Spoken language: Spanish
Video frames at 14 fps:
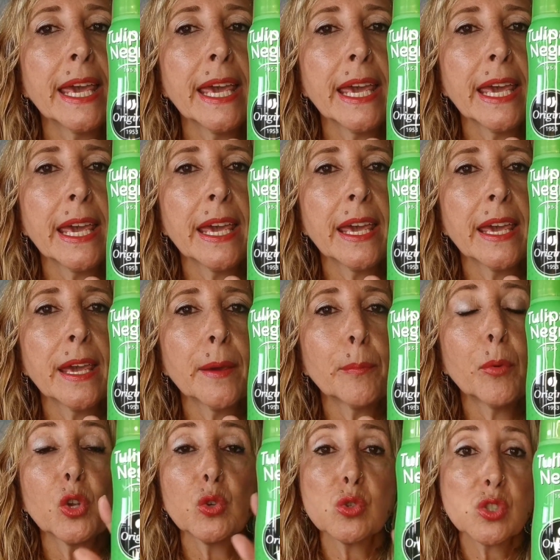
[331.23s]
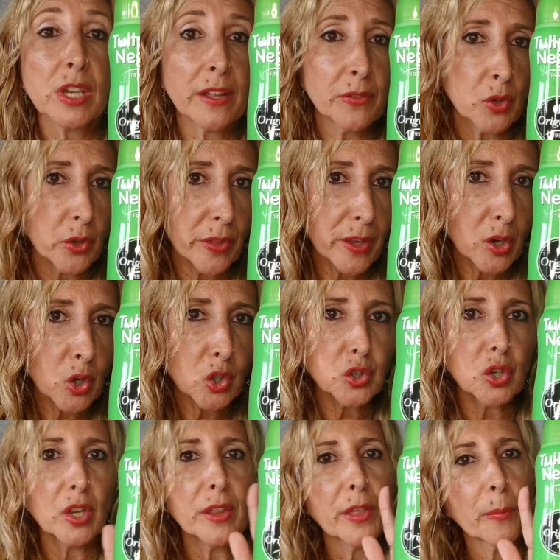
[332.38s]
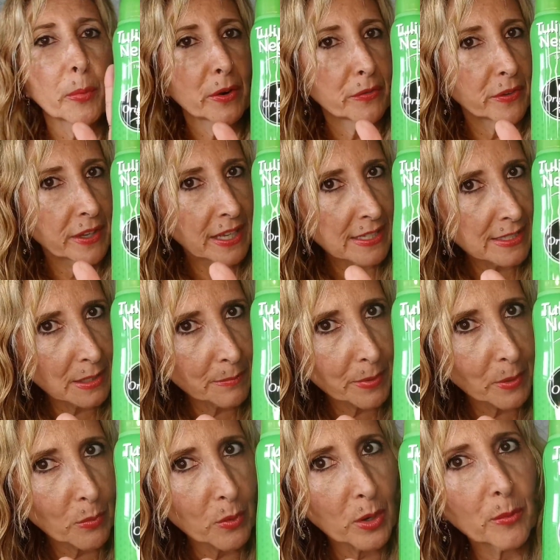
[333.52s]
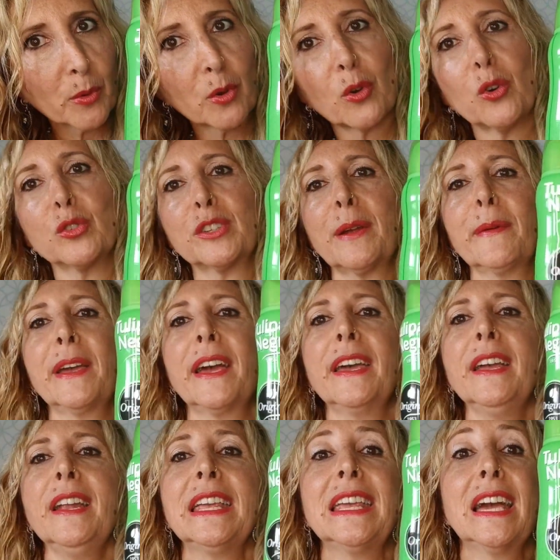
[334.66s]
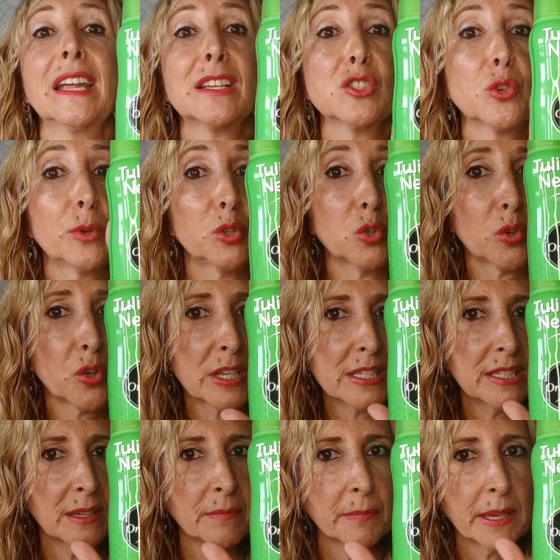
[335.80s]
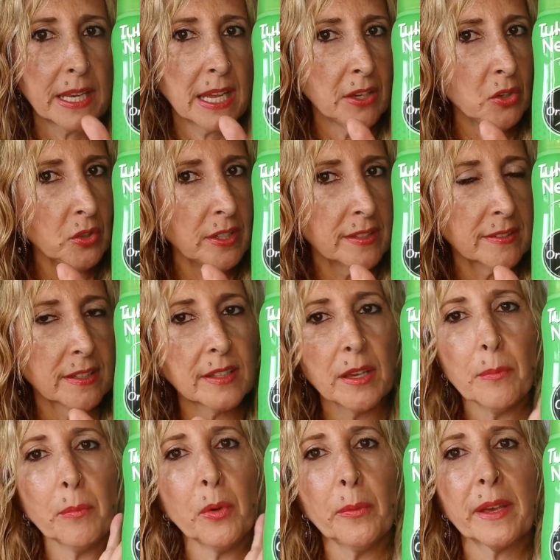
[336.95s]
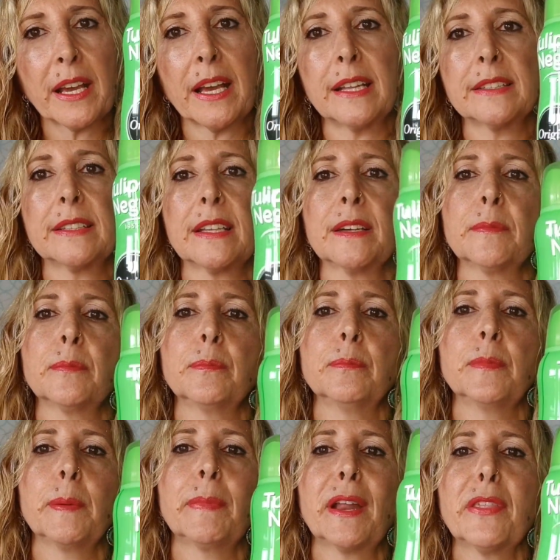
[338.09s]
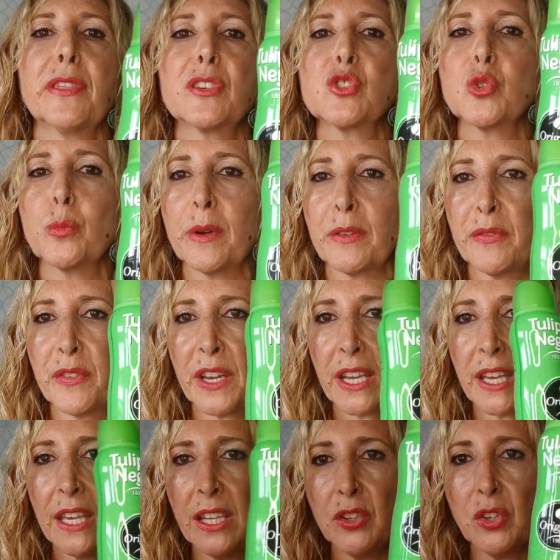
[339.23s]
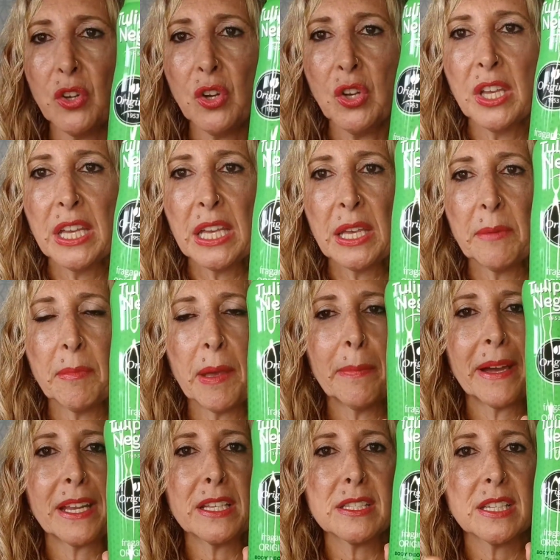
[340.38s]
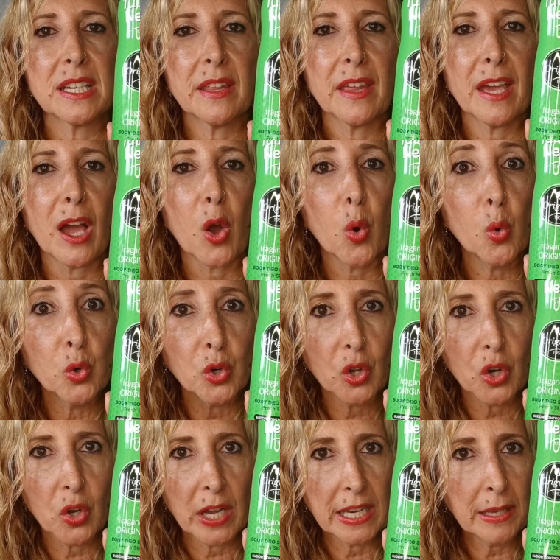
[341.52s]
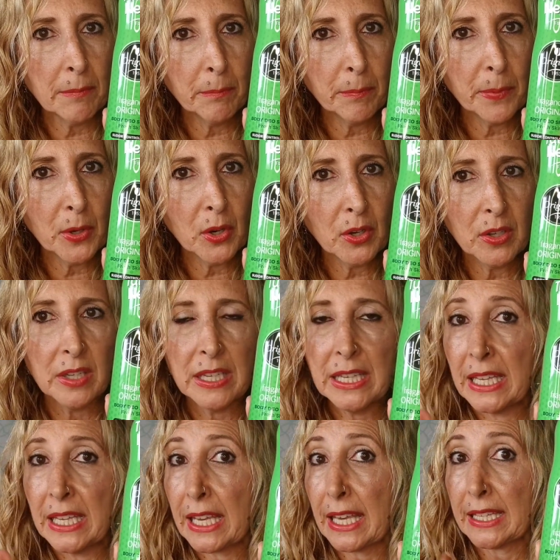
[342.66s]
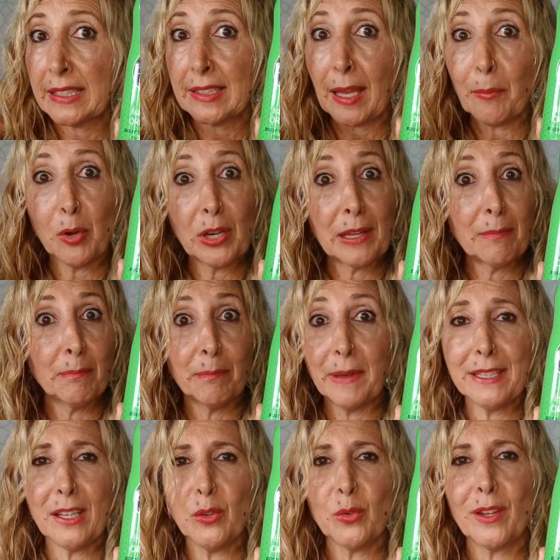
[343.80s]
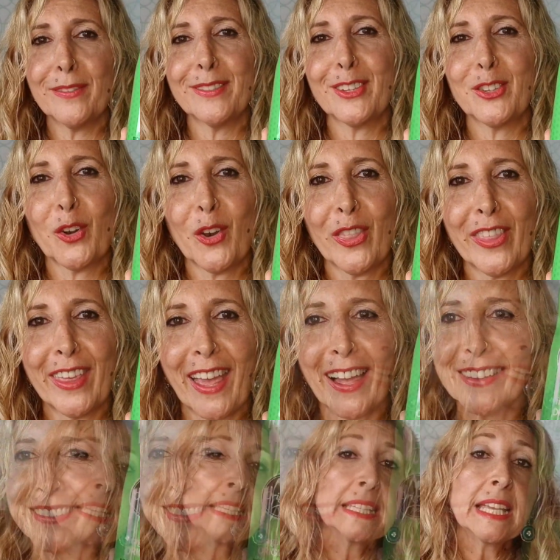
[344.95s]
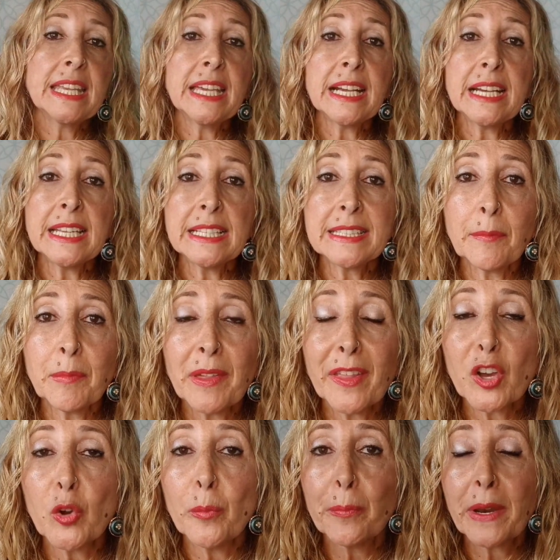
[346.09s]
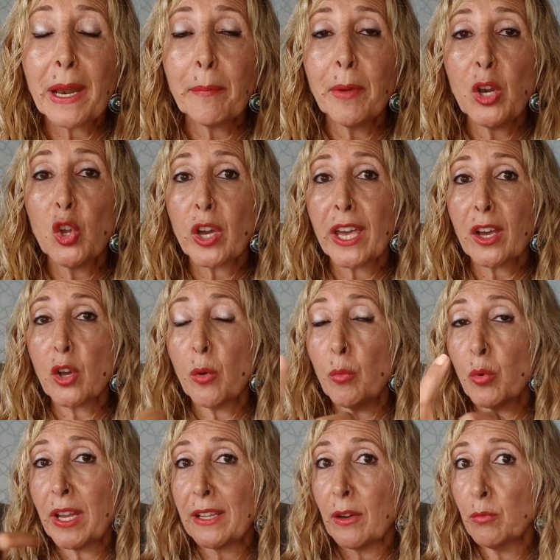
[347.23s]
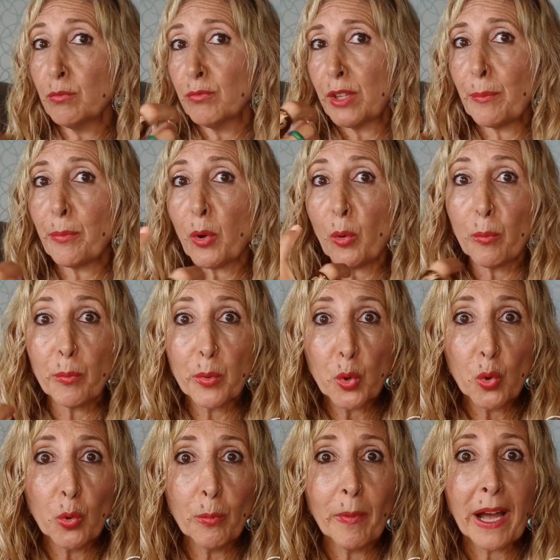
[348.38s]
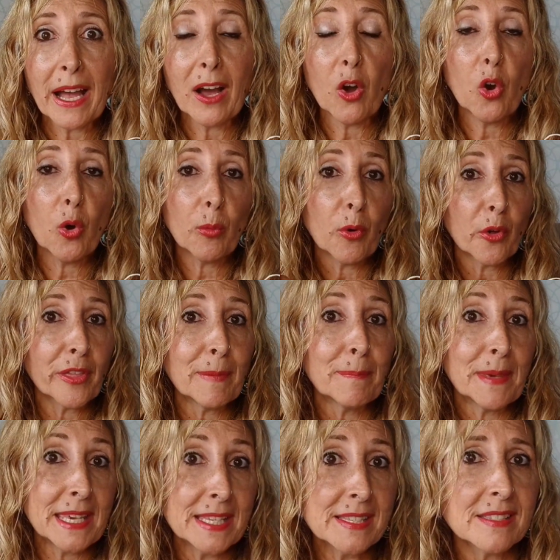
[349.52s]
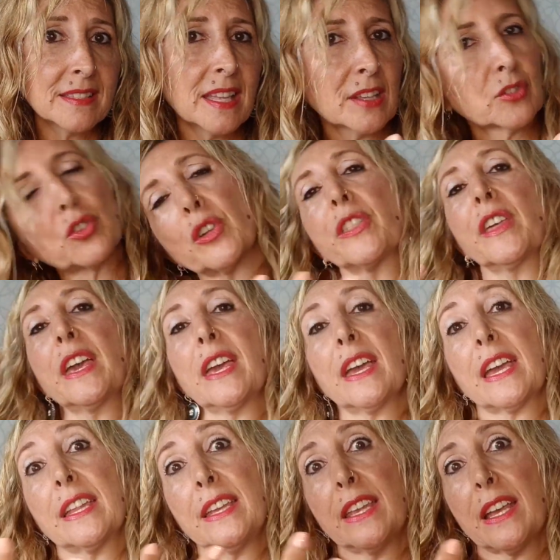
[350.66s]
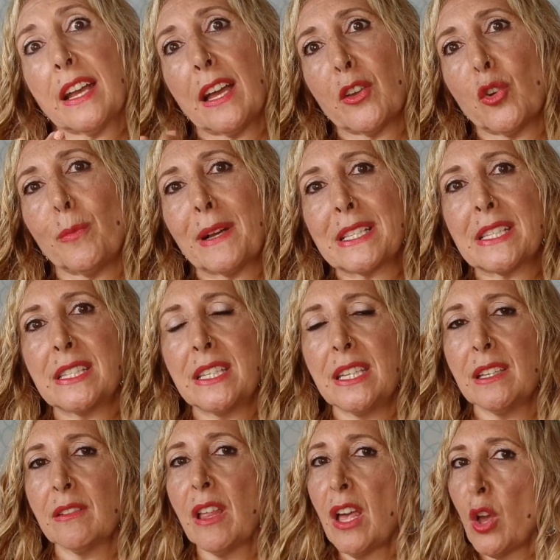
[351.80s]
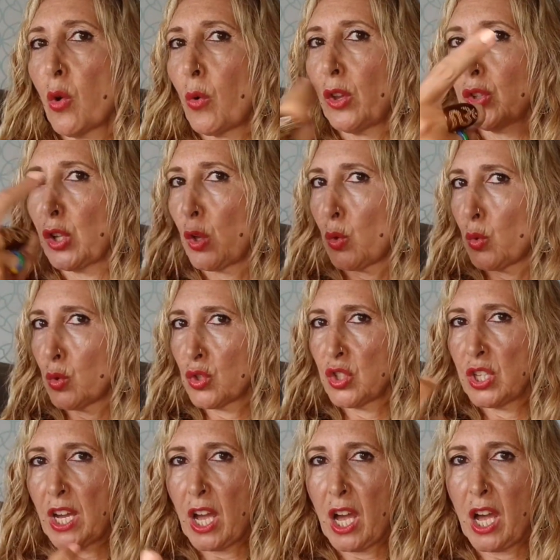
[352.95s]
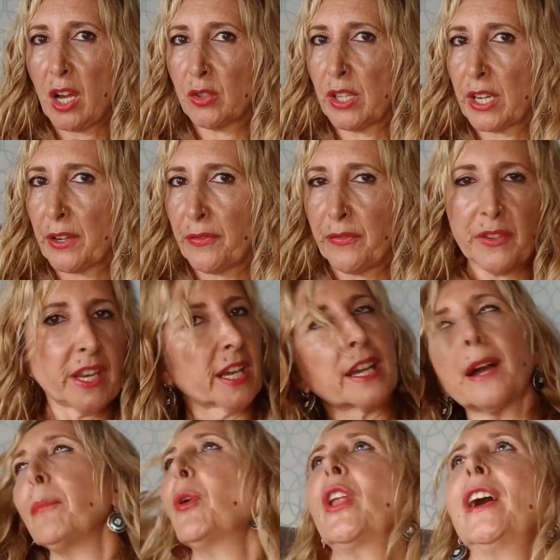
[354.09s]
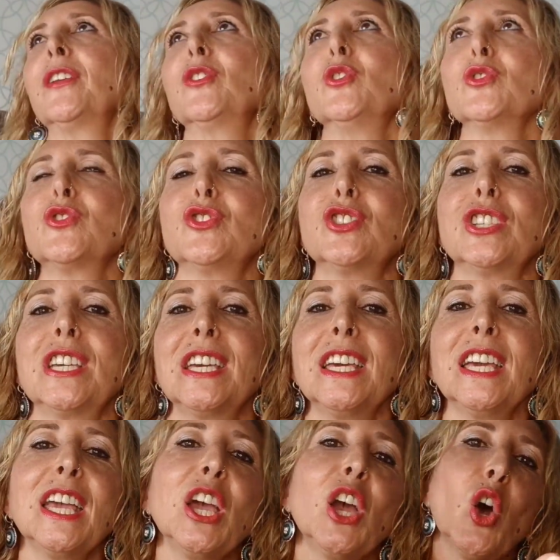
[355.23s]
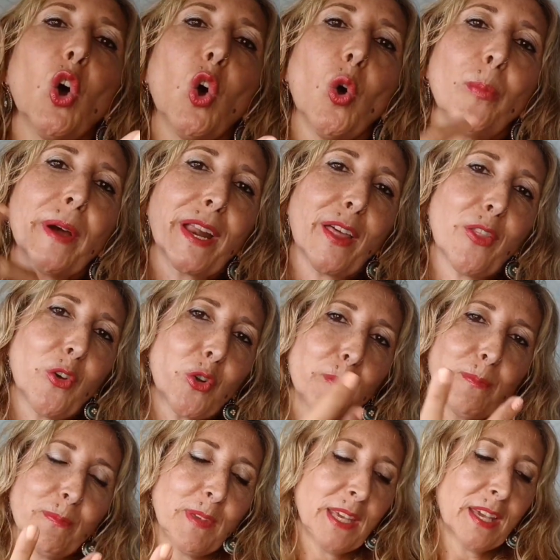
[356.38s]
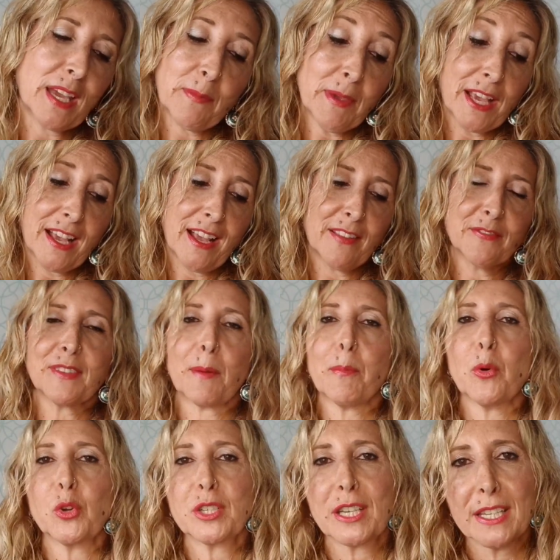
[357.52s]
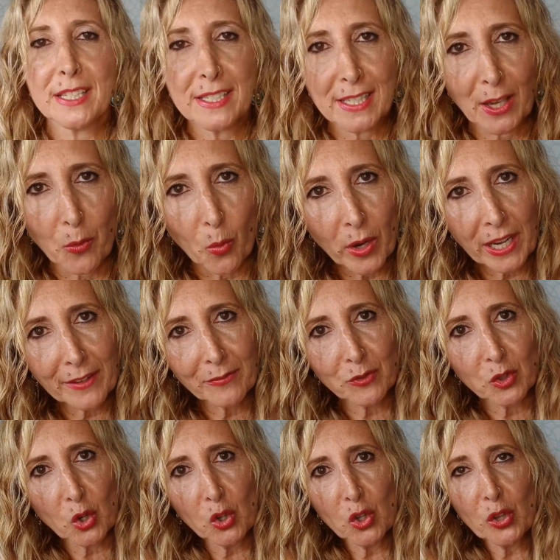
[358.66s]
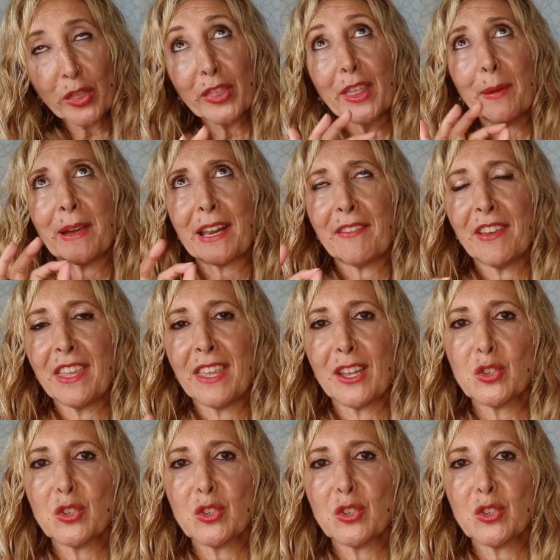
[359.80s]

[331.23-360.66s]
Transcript: Eh, voy usando de otro y después al final siempre vuelvo otra vez a él y ahora sobre todo así en verano, en este tiempo, me encanta. Me parece súper fresquito, me parece que deja uno olor a limpio, que estamos limpitas durante todo el día. Tenía ganas también de comprarme lo que es como un tipo bruma o body mist de estos de, que tienen aroma así cuando te ducha o te refresca por la noche o para dormir. Es que me encanta porque es que huelen todos de maravilla.